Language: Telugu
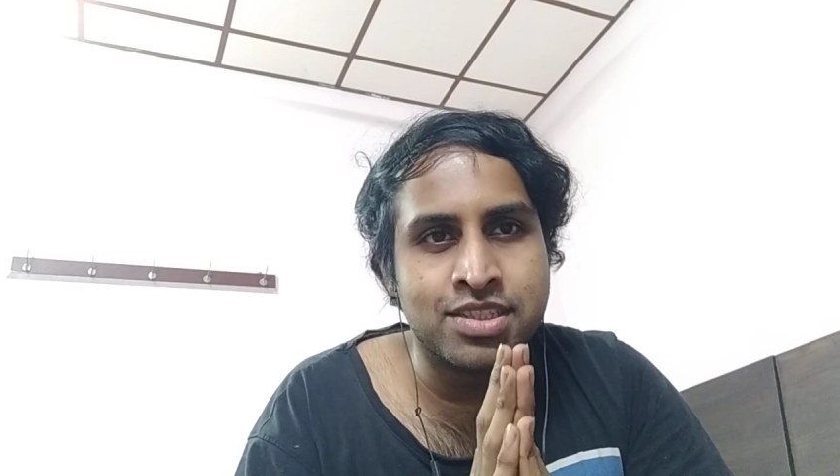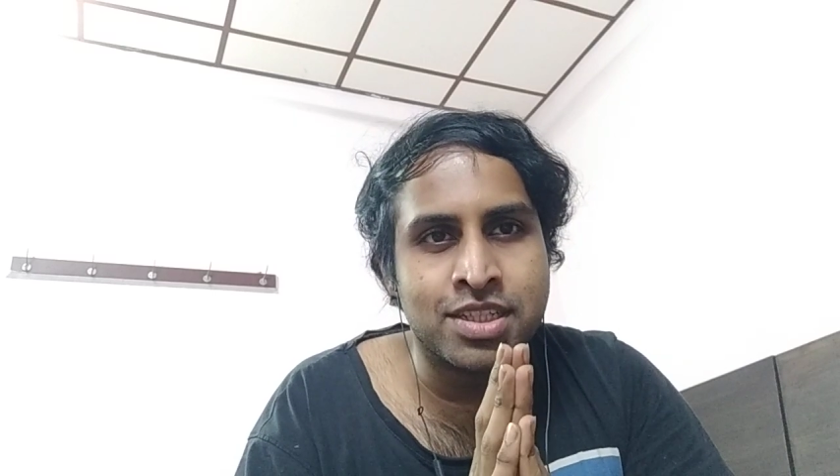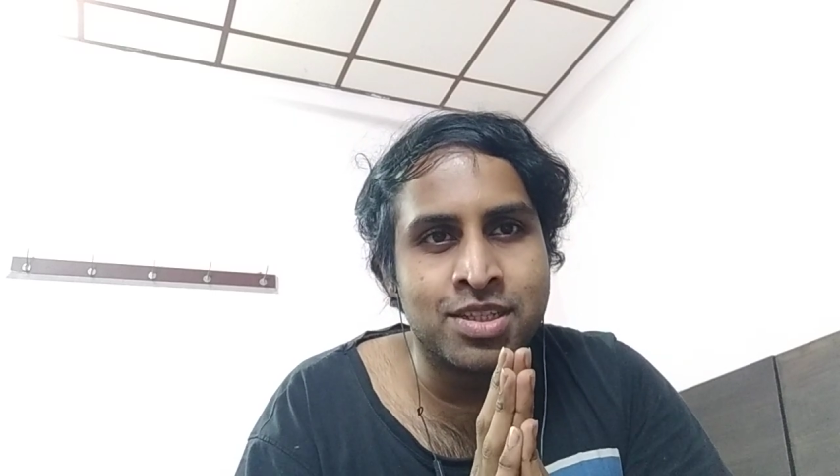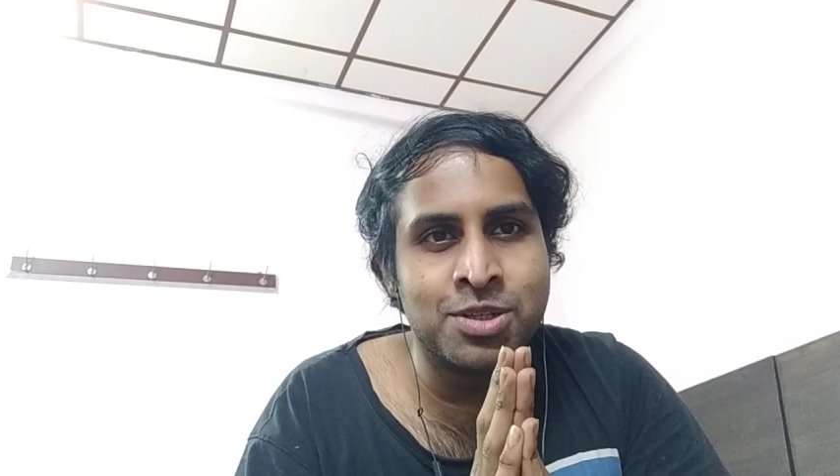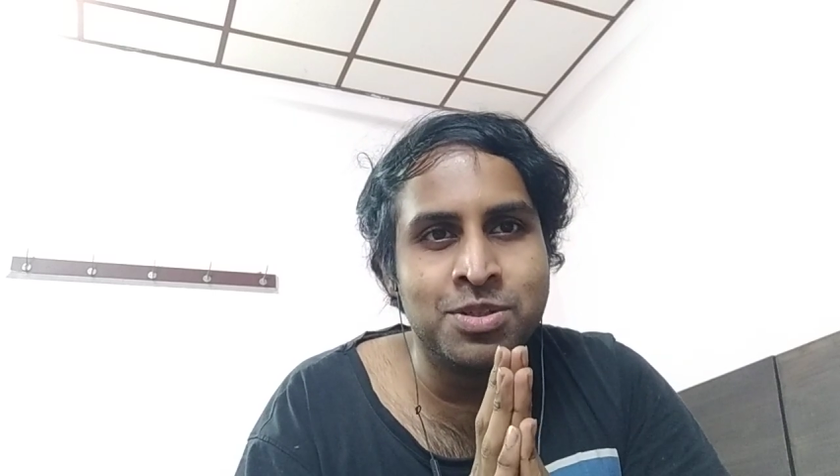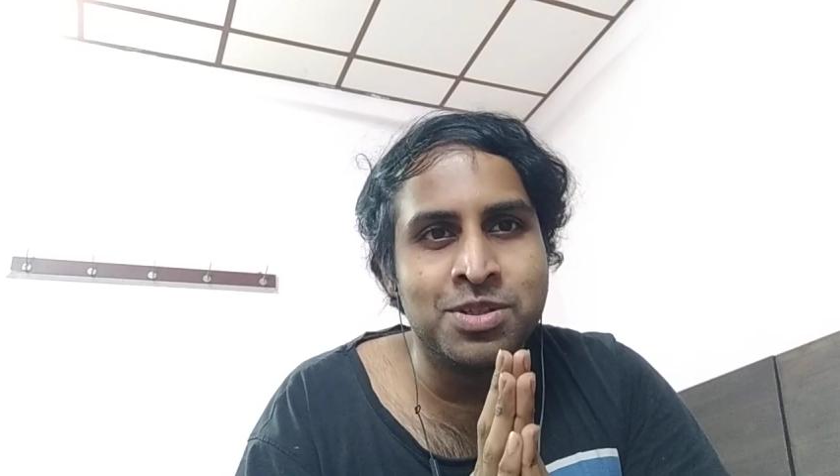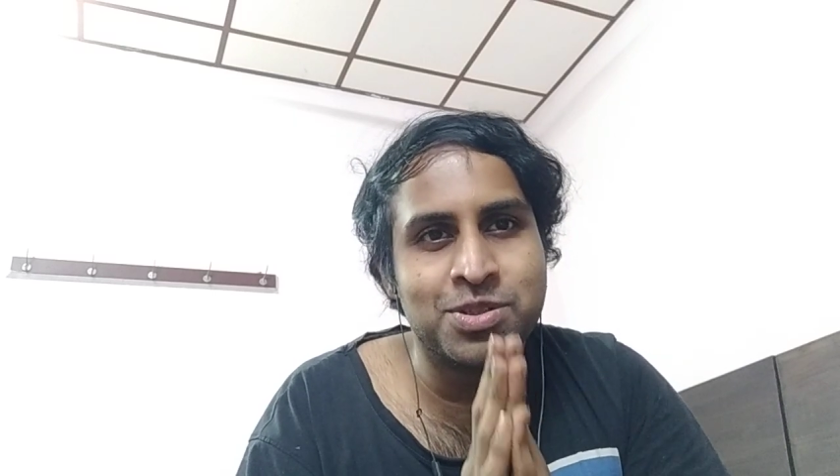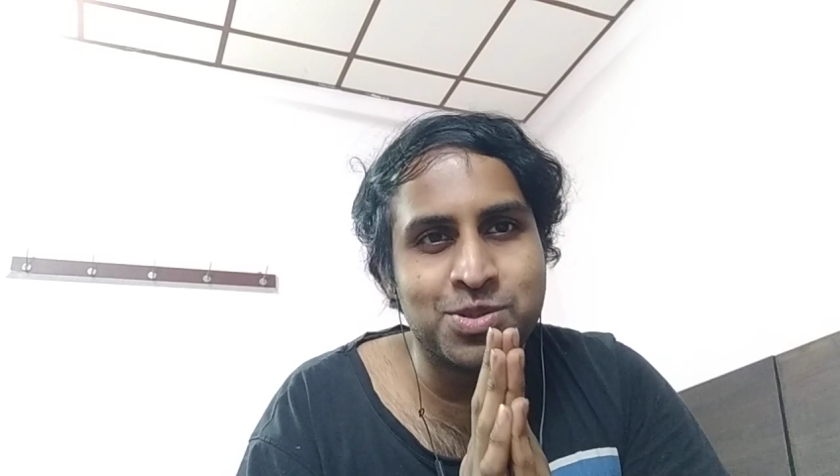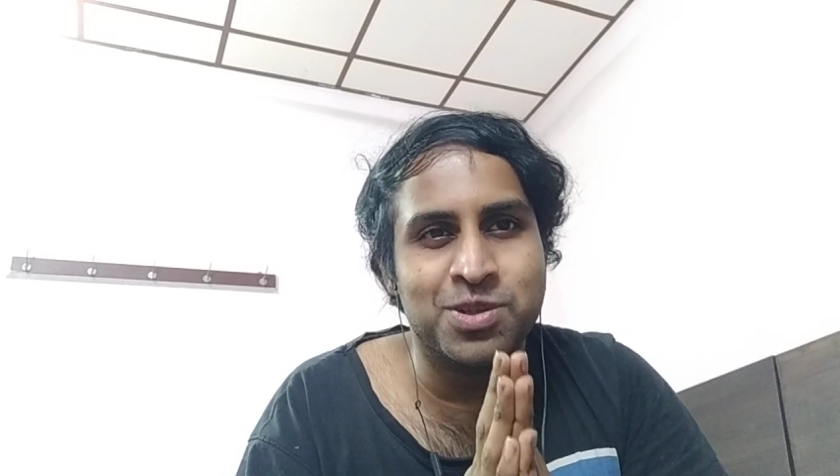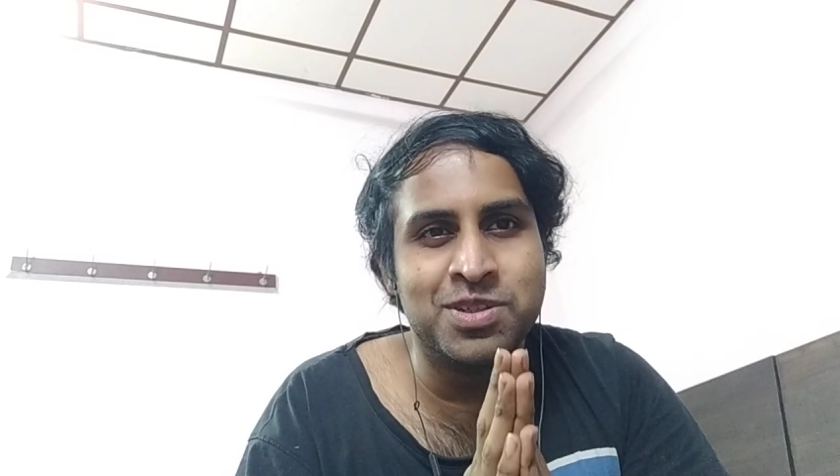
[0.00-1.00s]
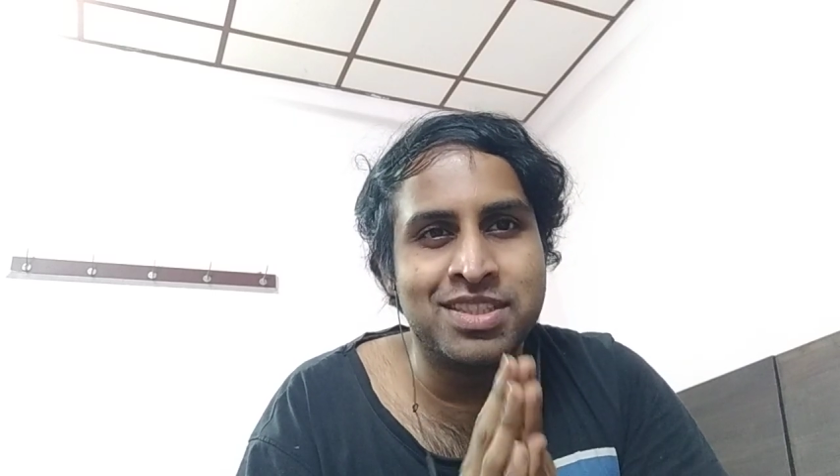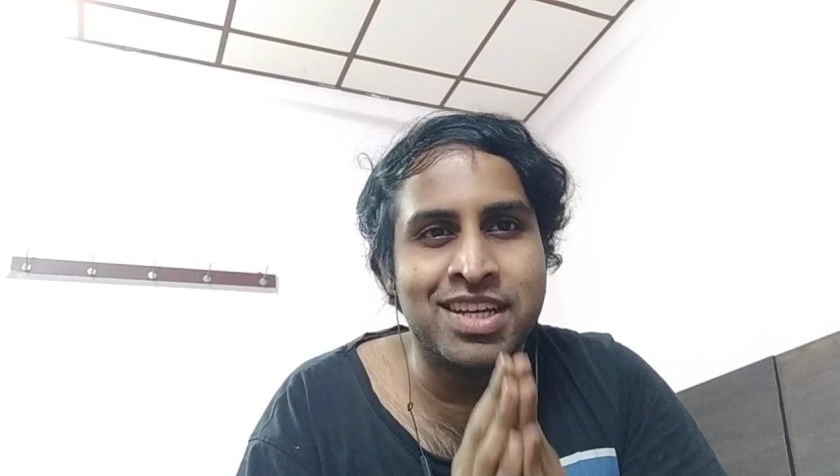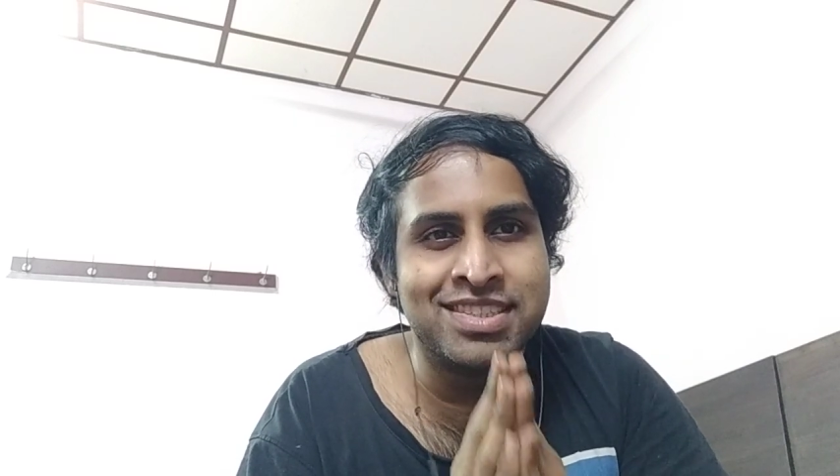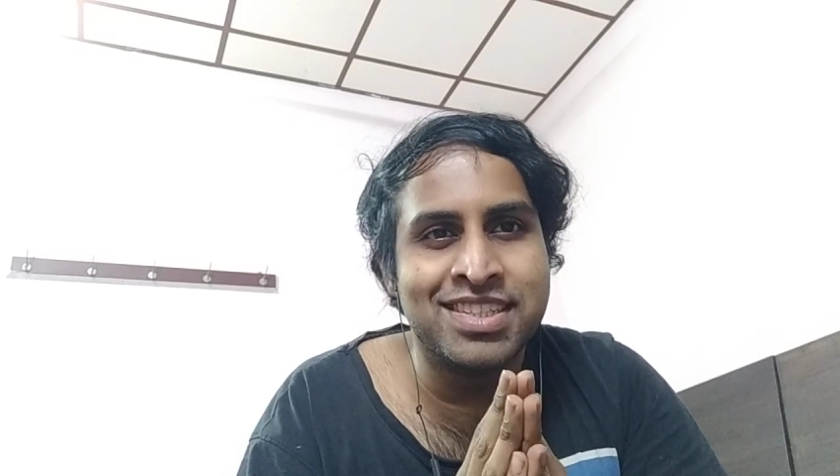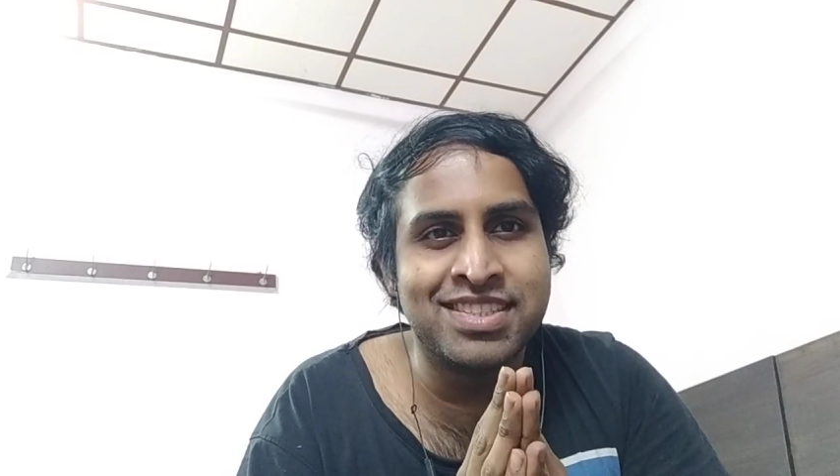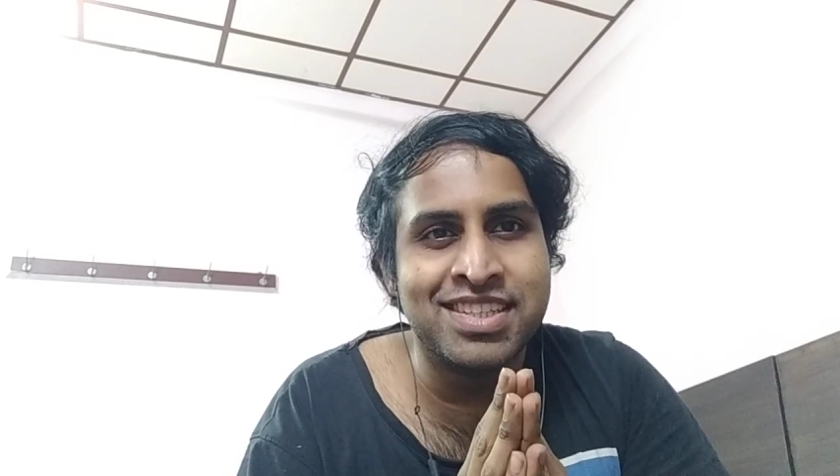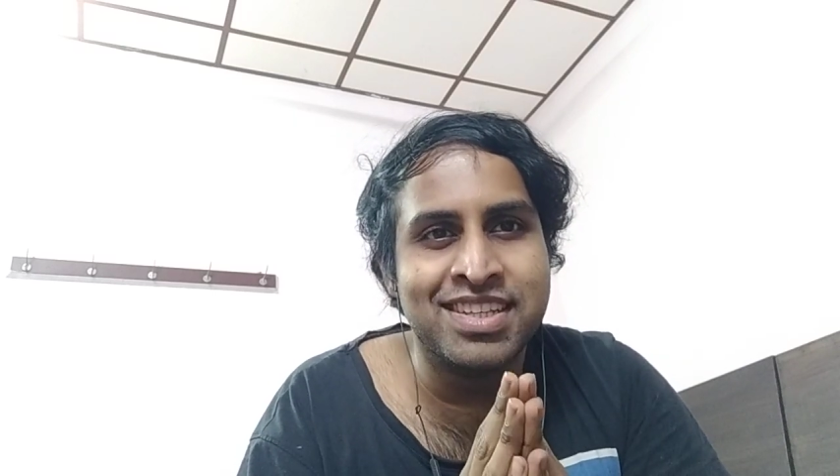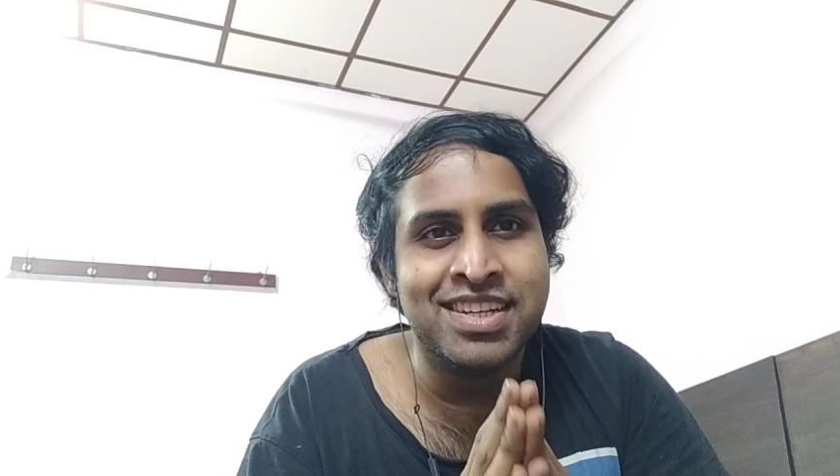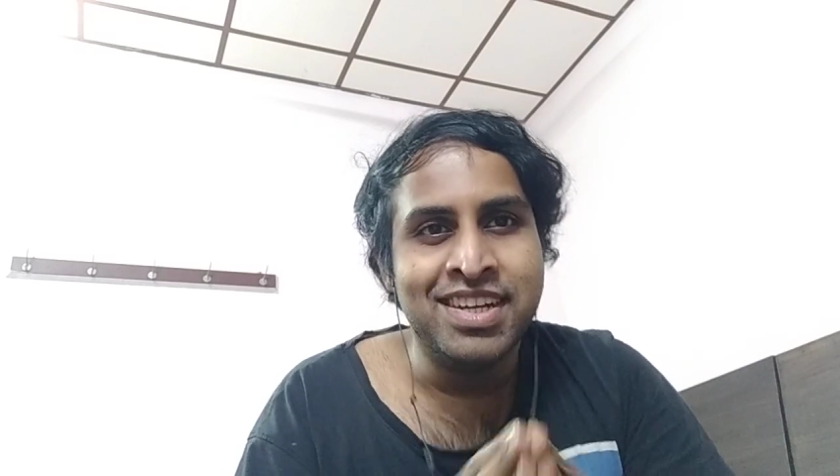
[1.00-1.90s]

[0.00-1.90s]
శ్రద్ధలు సో దయచేసి